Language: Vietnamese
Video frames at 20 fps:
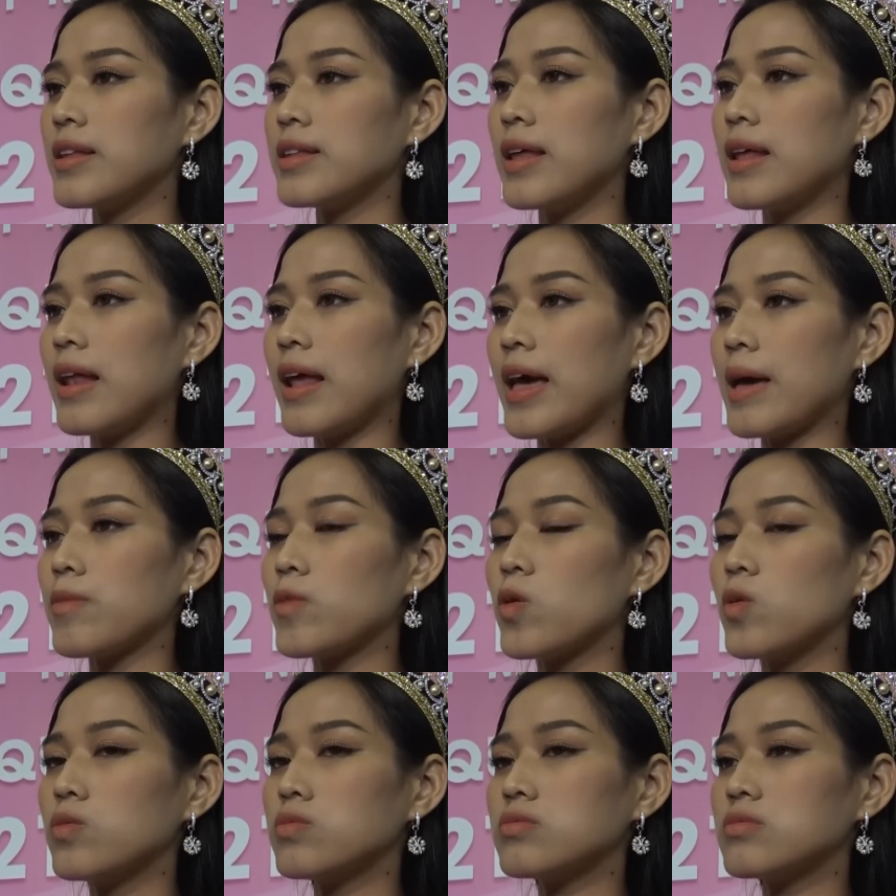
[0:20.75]
nên là em
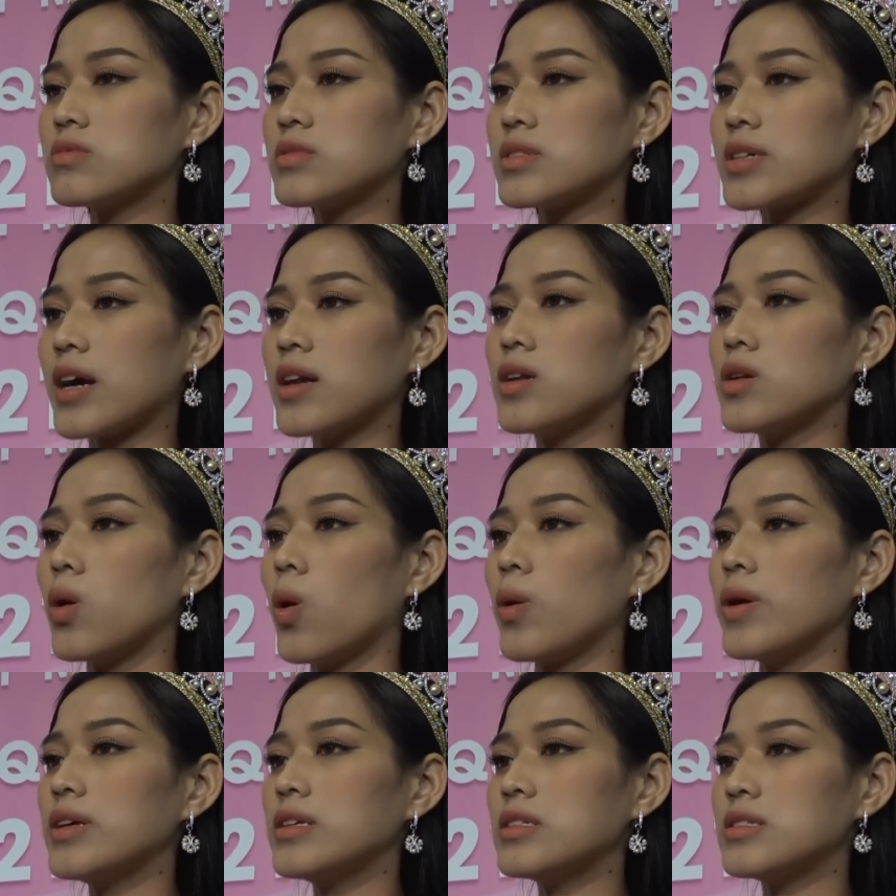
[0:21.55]
cũng cân
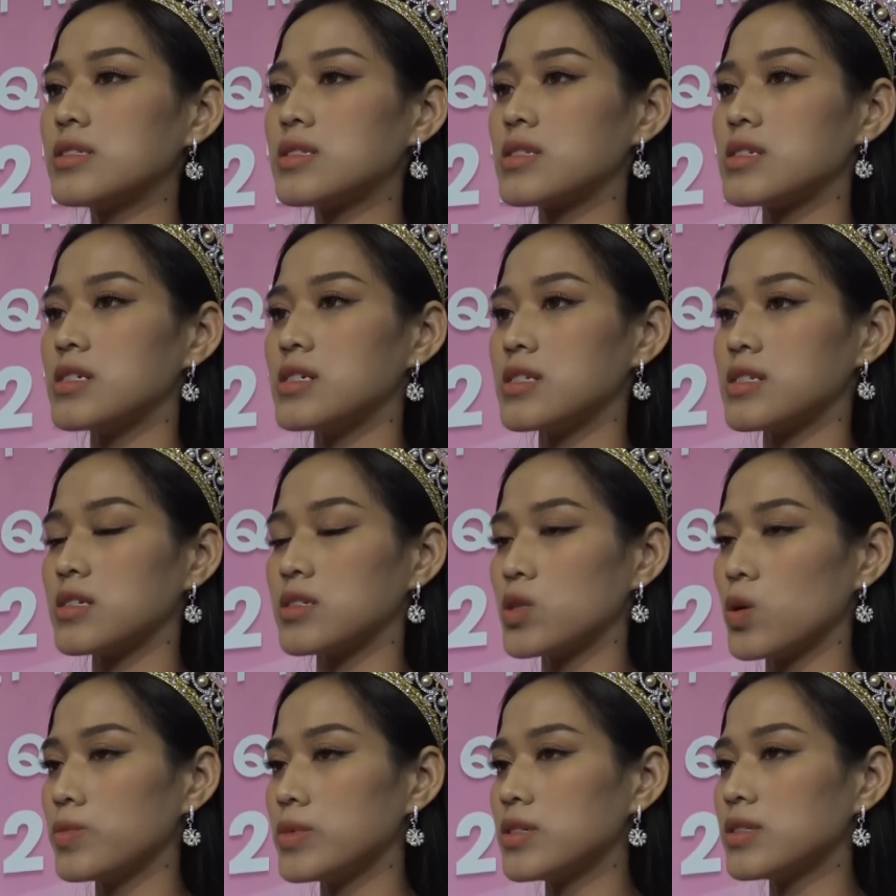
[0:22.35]
đối, chỉ
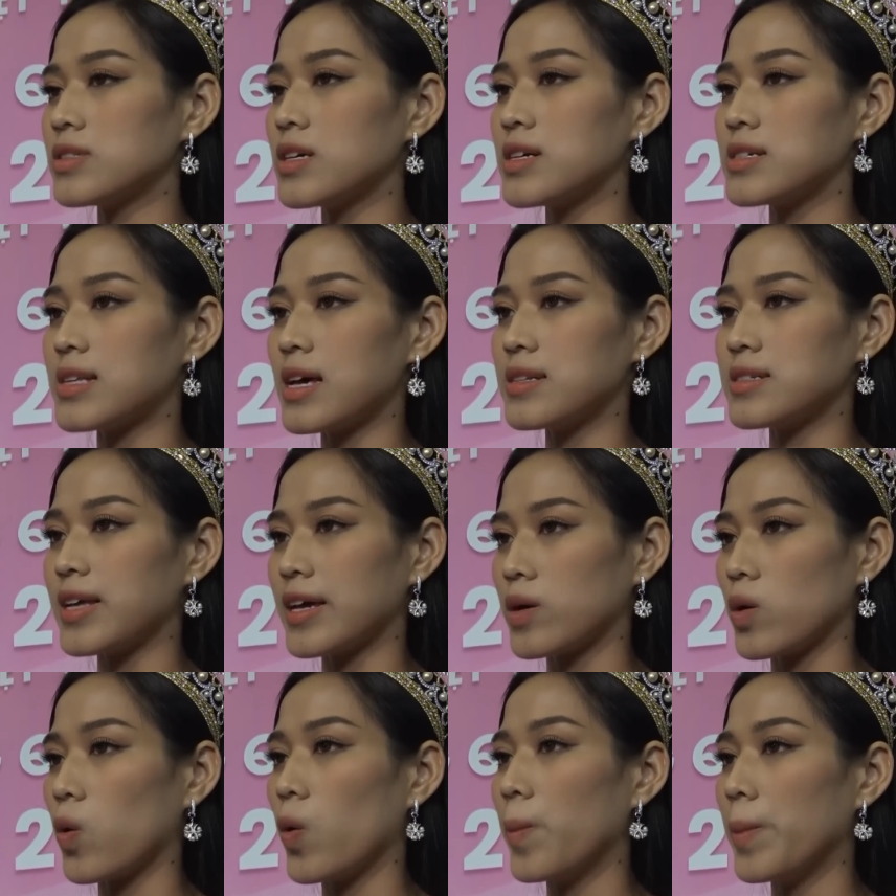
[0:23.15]
sử dụng những thời gian
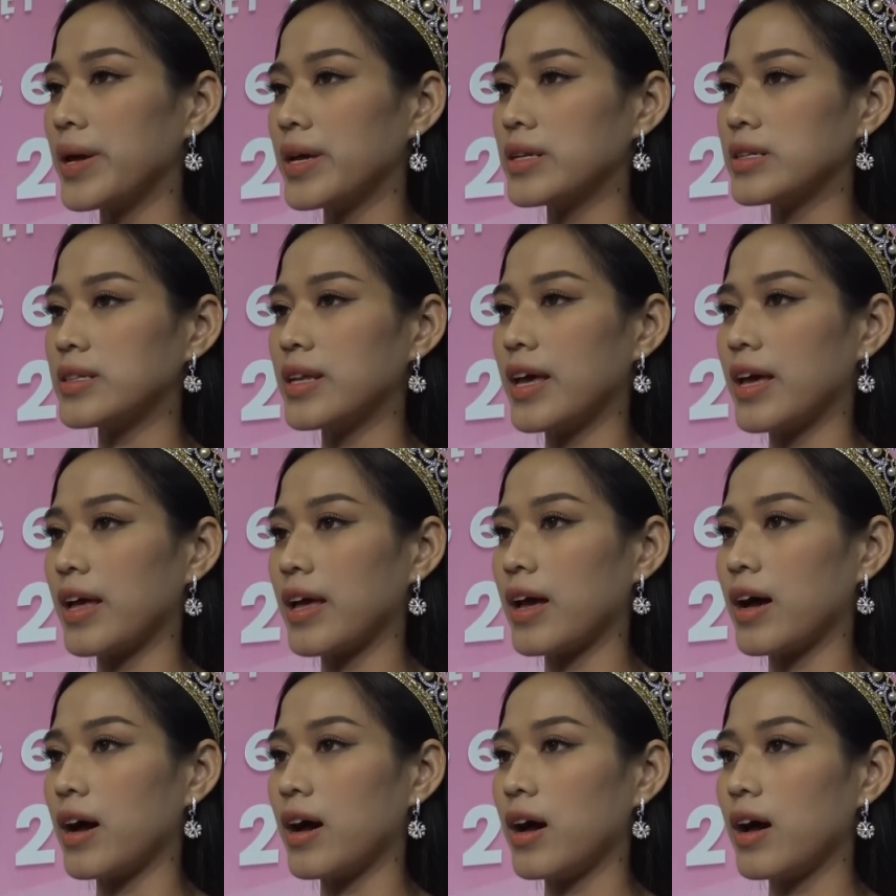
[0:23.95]
rảnh của mình
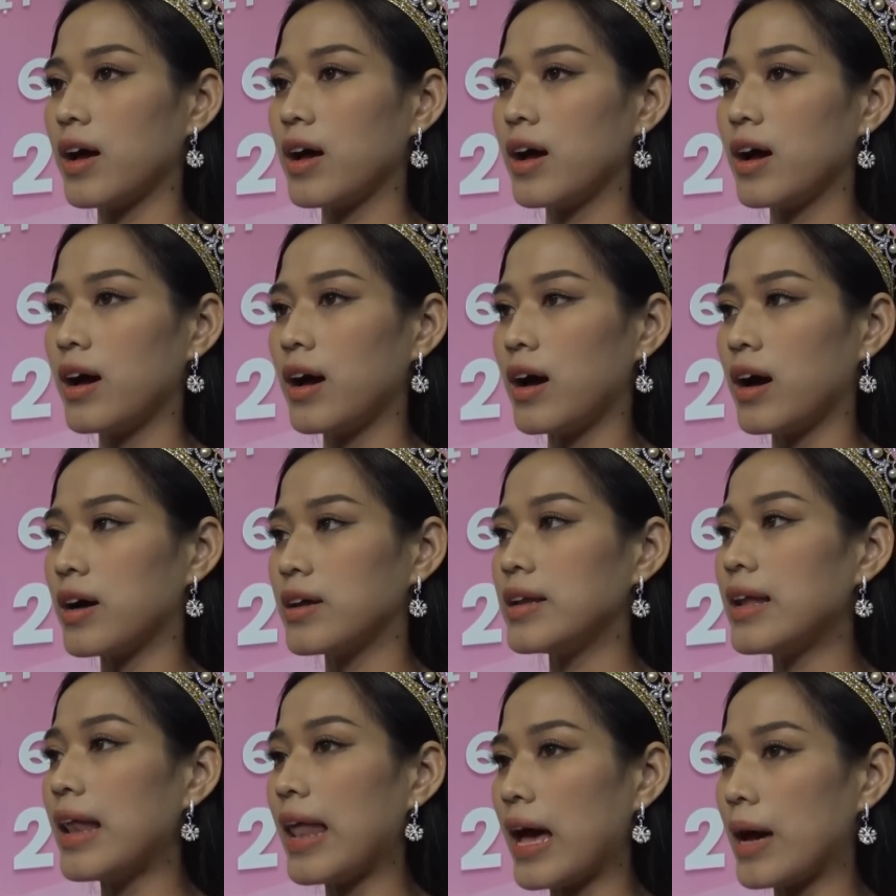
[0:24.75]
để
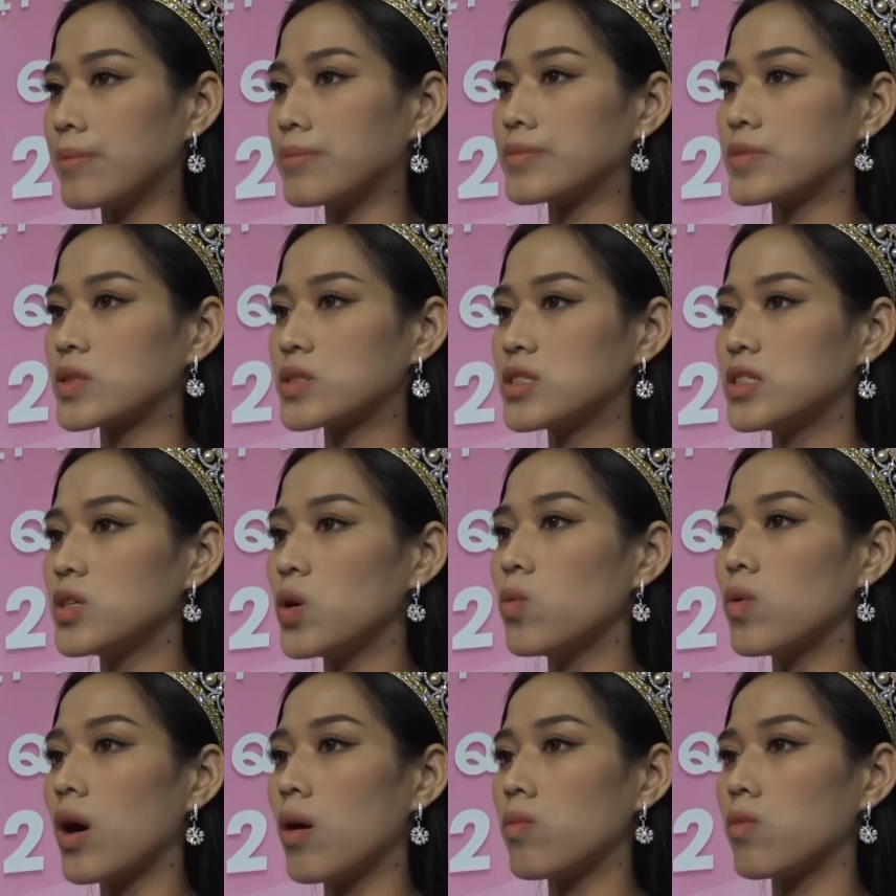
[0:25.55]
đi làm, chứ
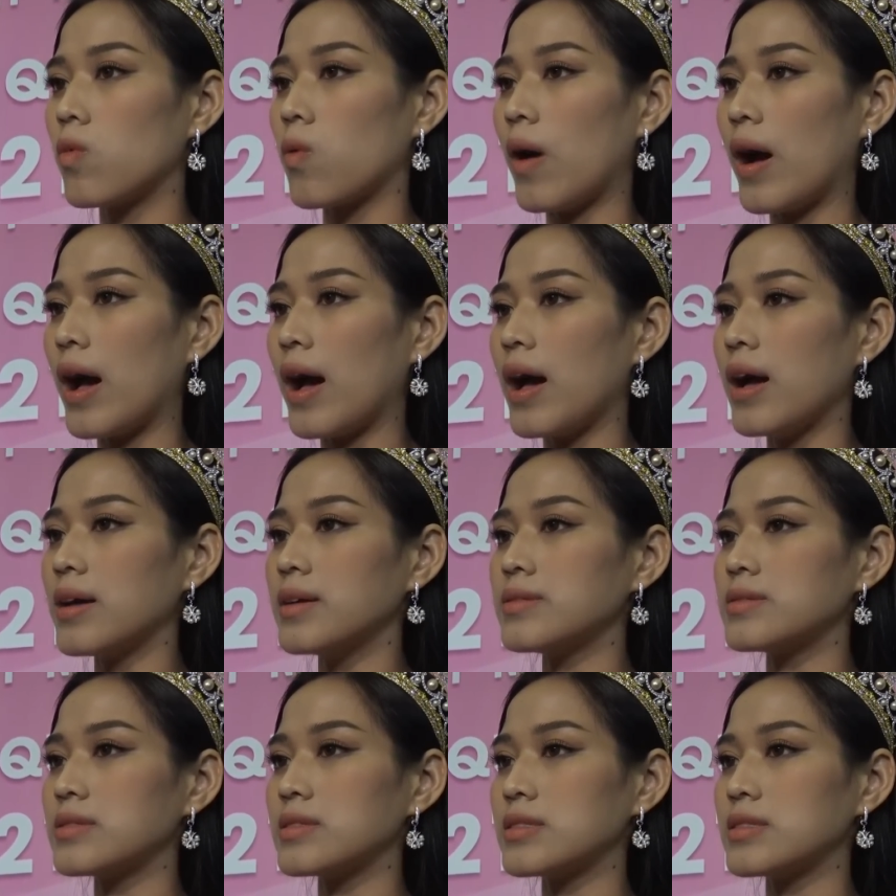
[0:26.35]
cũng không quá